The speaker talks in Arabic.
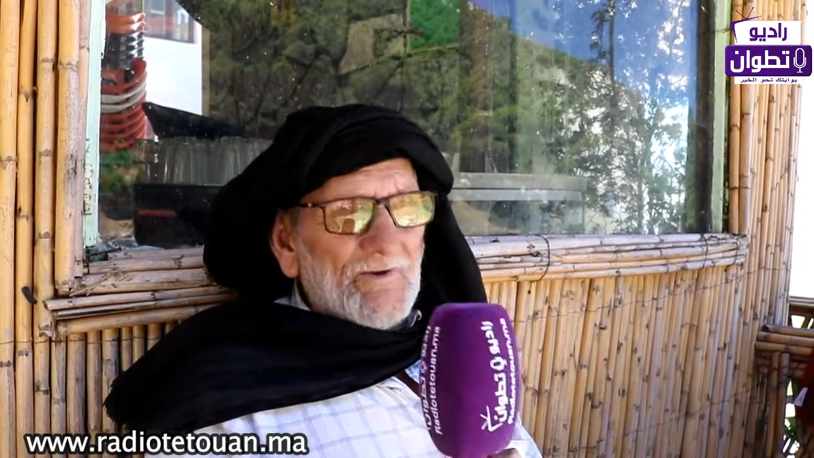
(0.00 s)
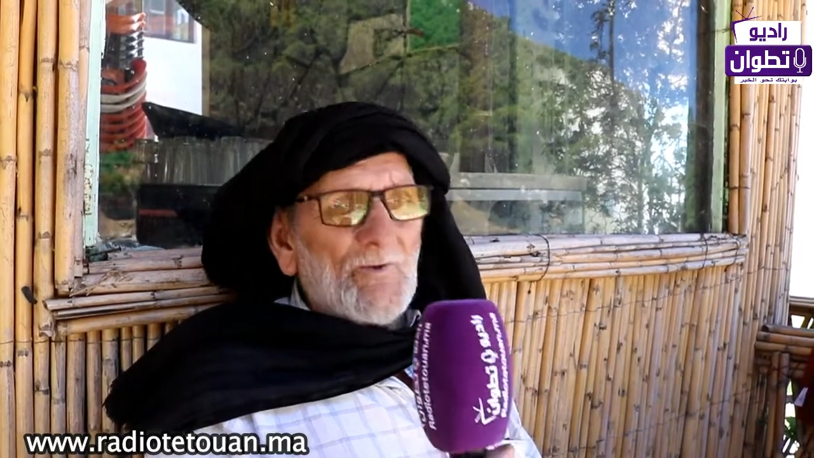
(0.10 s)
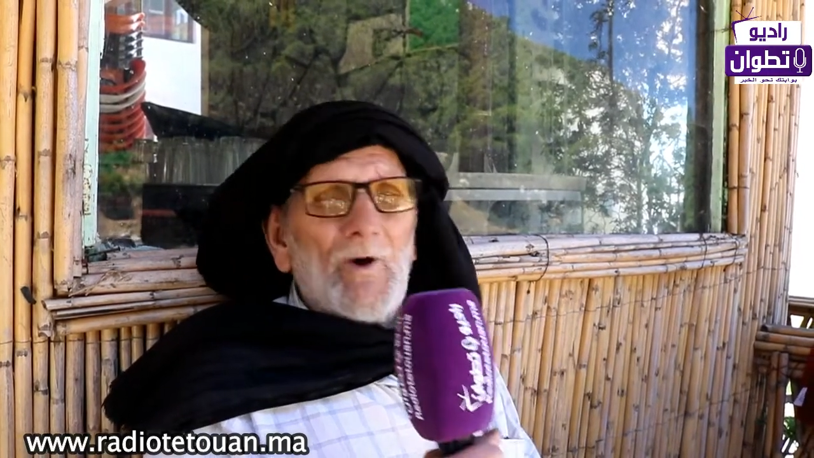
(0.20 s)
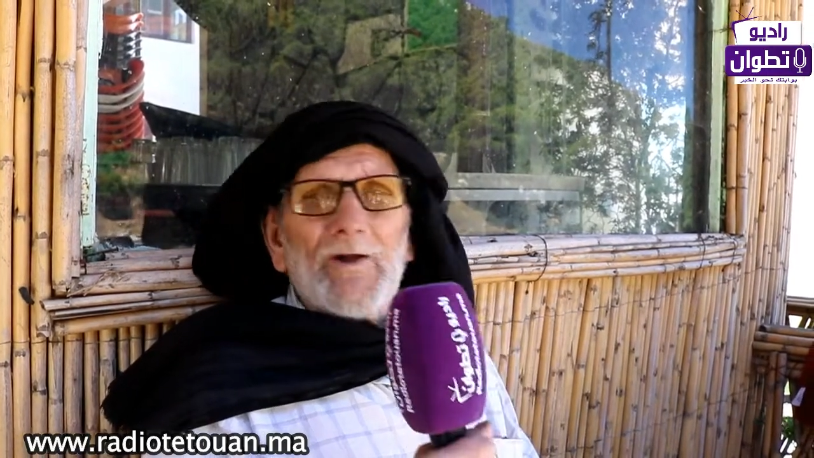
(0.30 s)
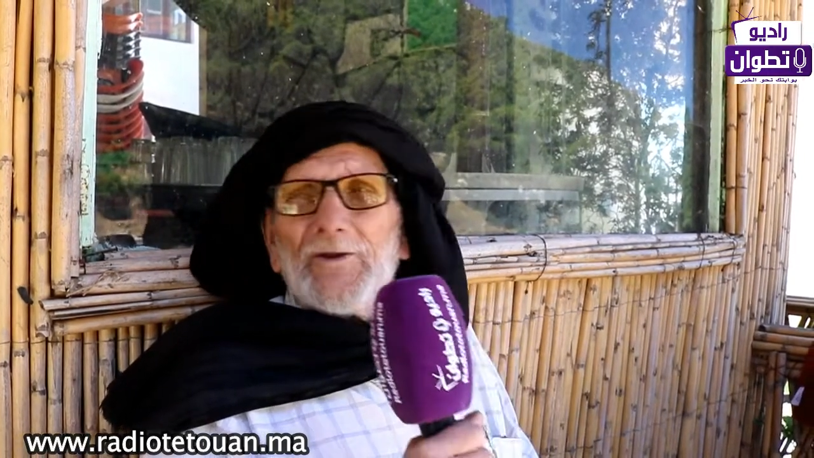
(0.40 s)

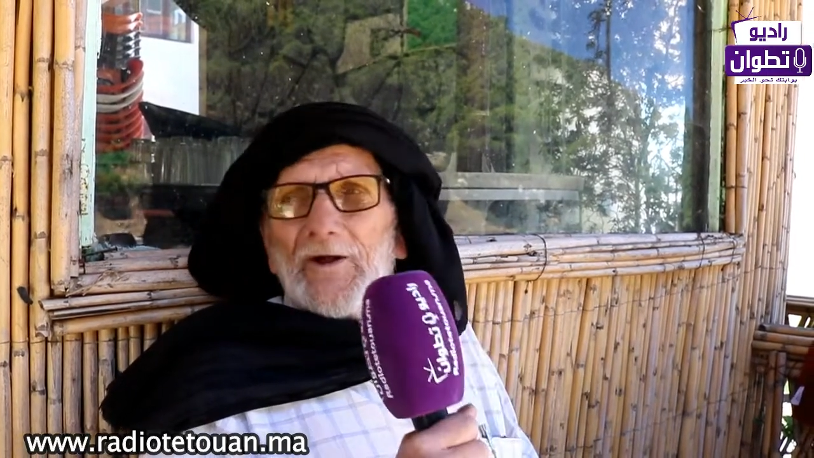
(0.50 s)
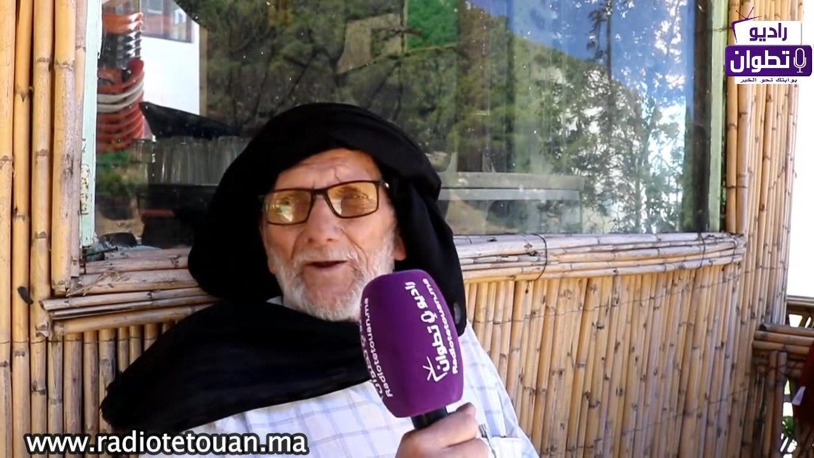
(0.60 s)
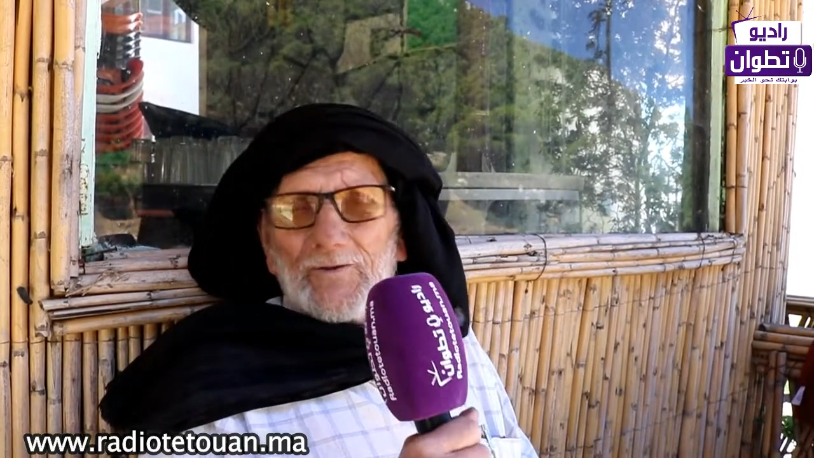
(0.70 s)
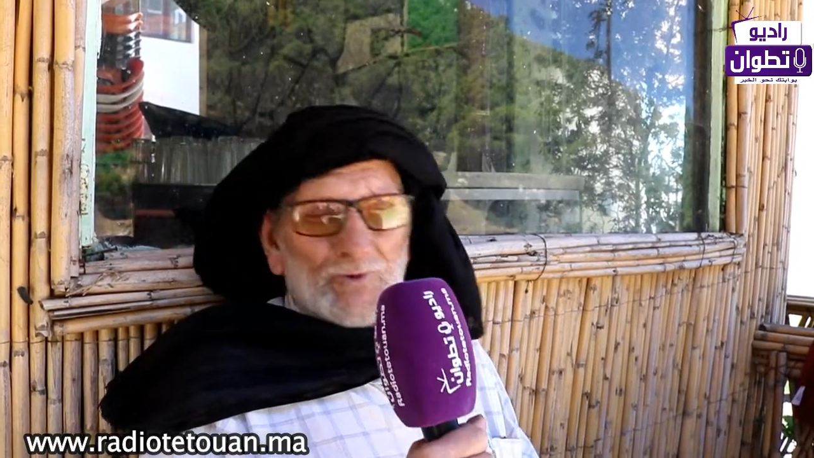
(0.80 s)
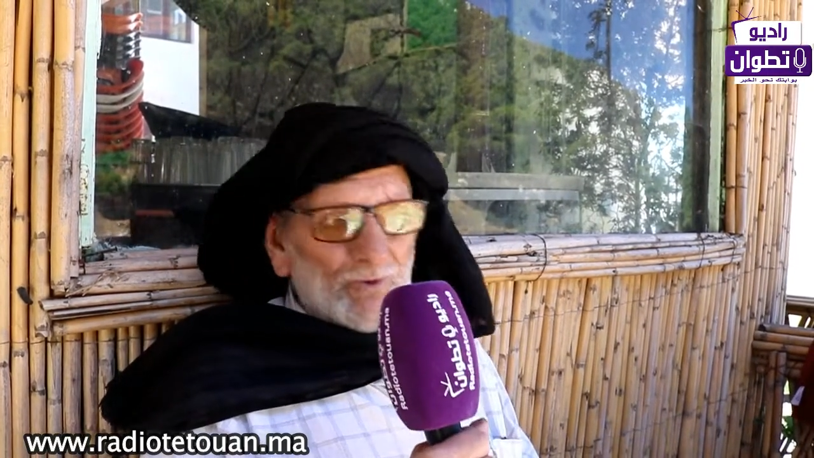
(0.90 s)
وعندنا
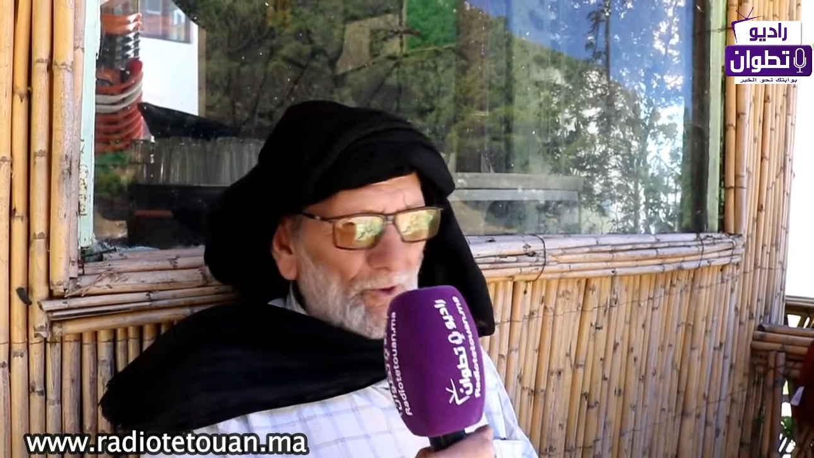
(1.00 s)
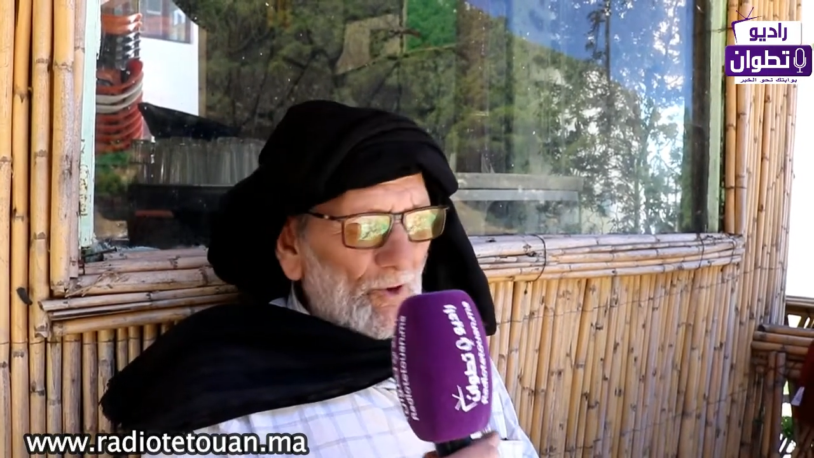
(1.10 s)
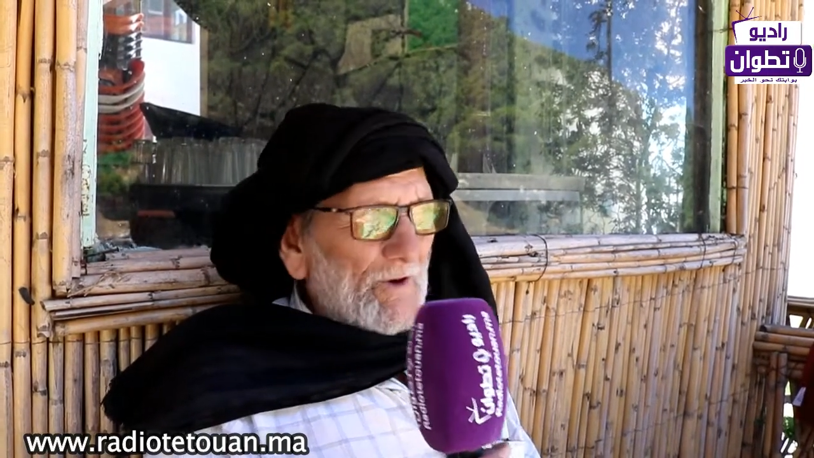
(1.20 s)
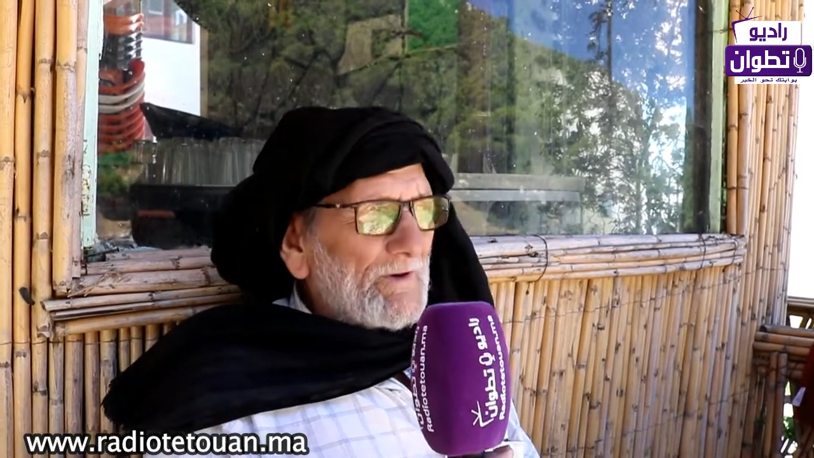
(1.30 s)
هنا مشروع